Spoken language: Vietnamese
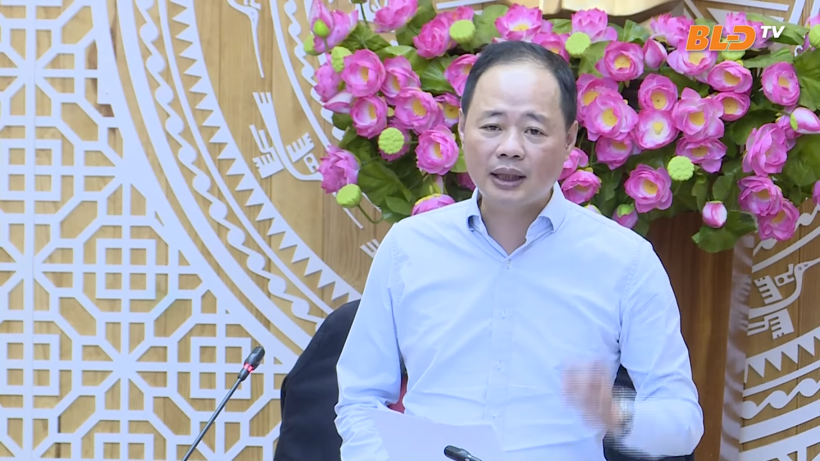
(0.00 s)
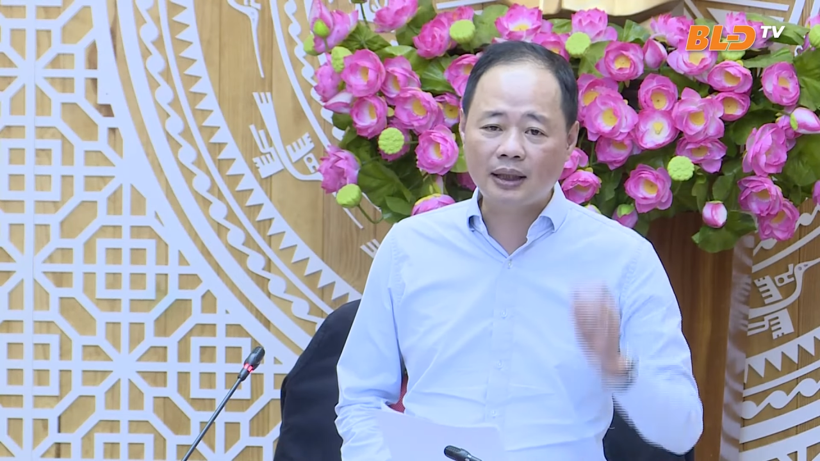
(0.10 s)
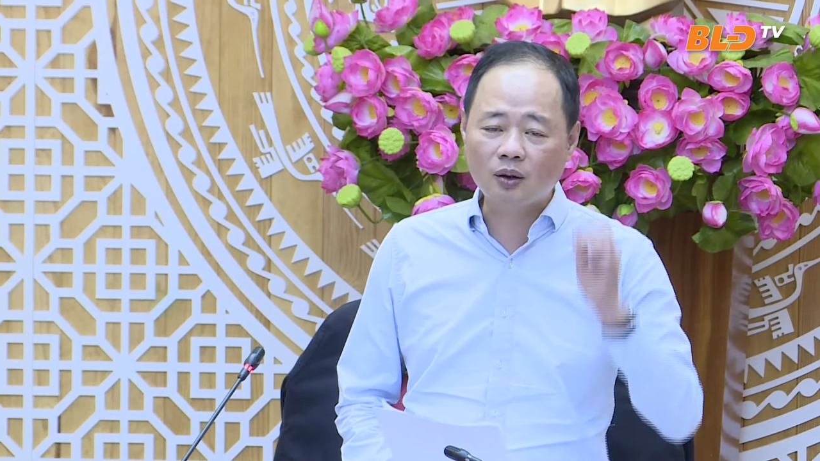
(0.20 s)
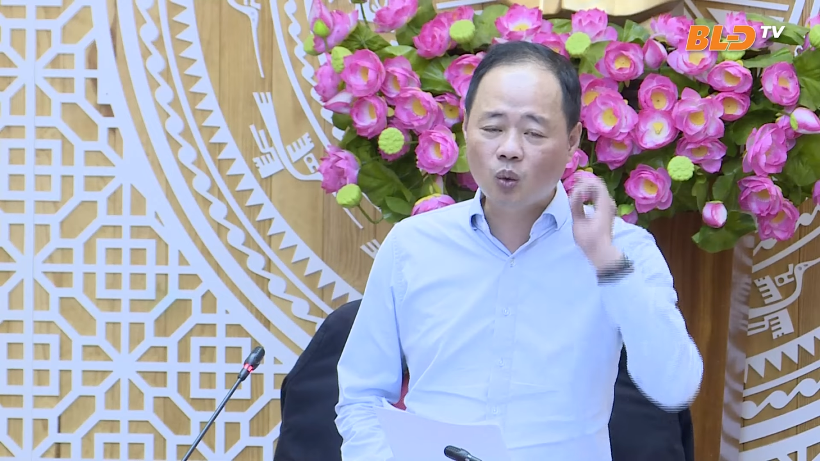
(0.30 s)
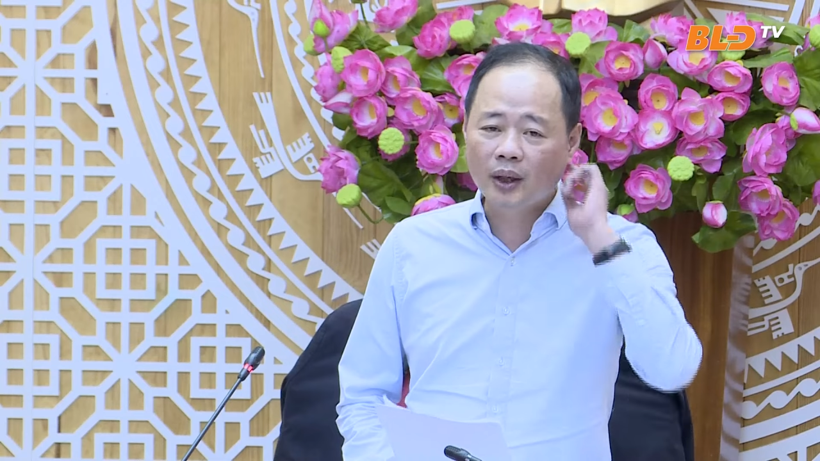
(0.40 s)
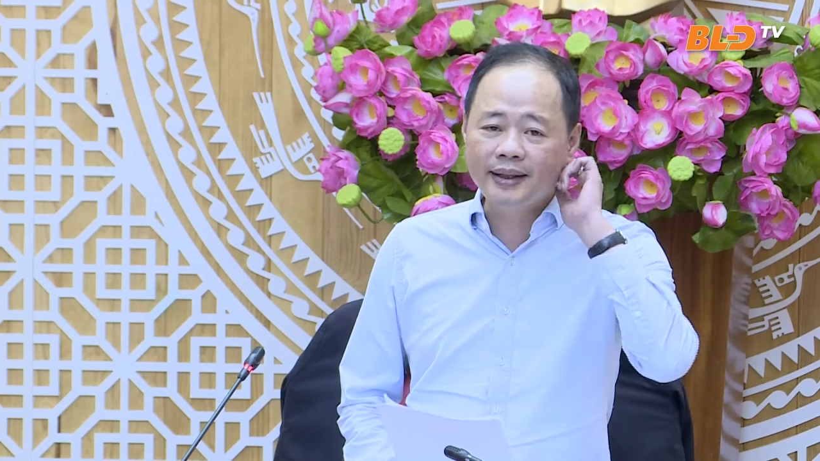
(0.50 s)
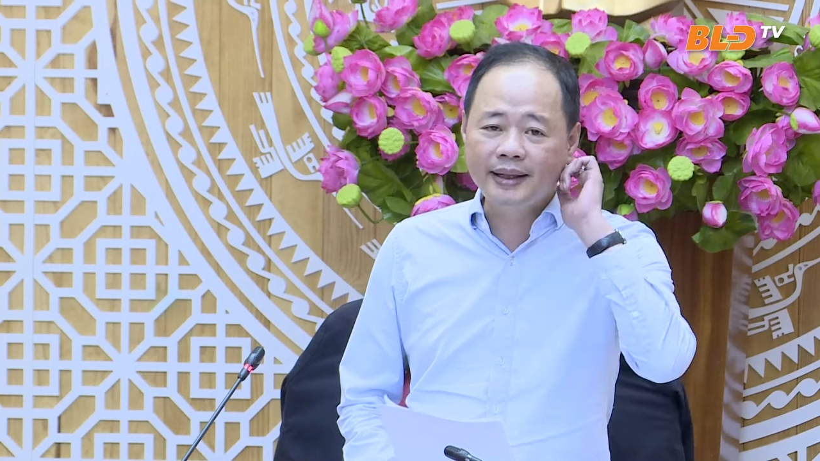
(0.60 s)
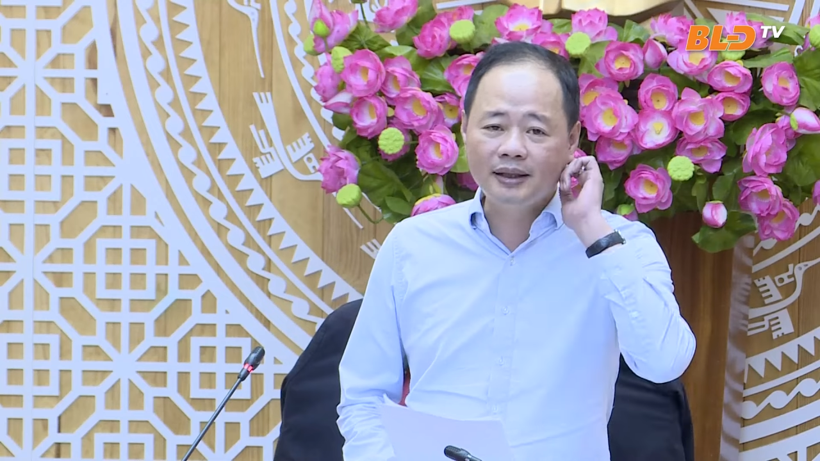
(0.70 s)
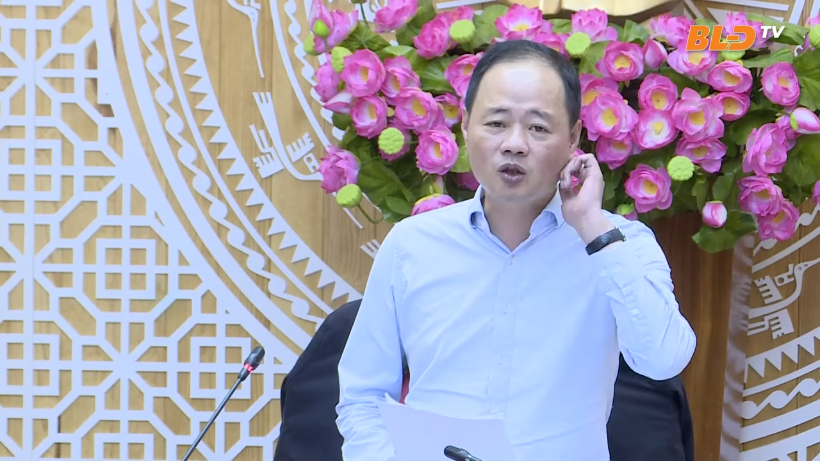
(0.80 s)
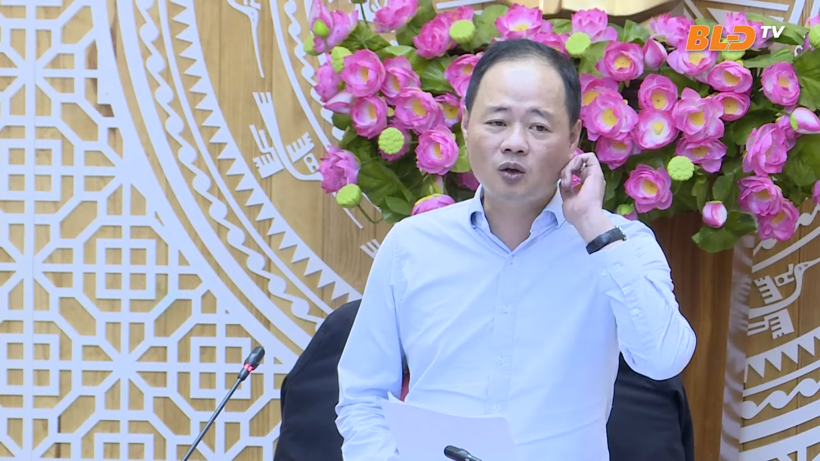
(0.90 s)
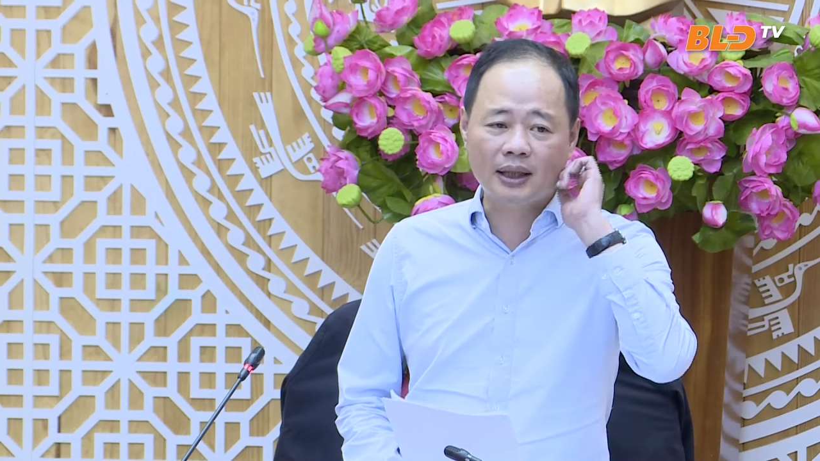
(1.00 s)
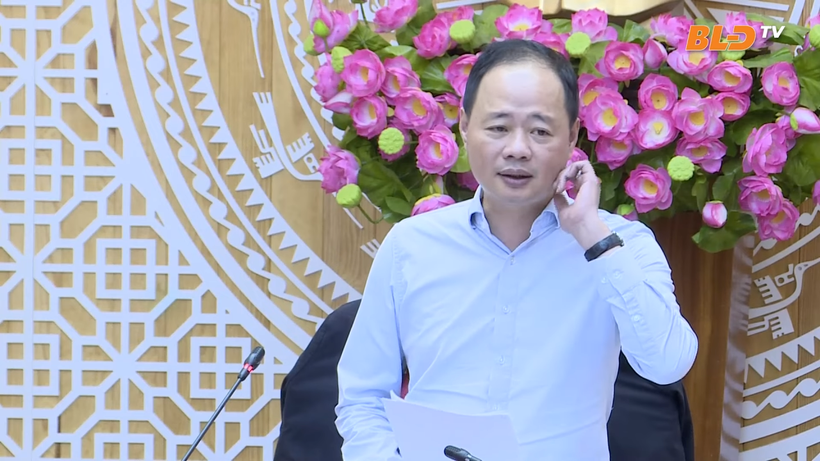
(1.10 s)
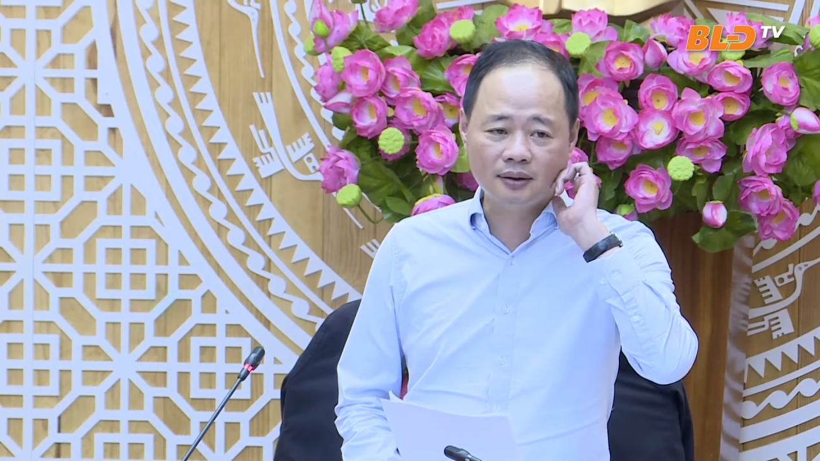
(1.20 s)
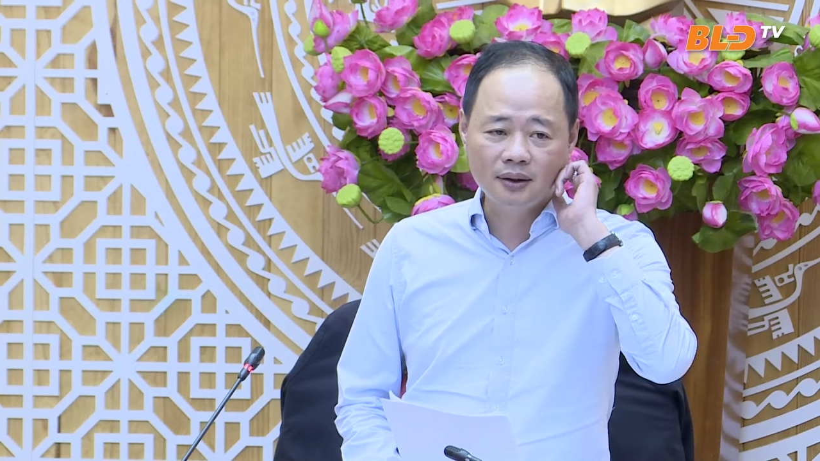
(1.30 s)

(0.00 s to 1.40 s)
ta quên đi những khó khăn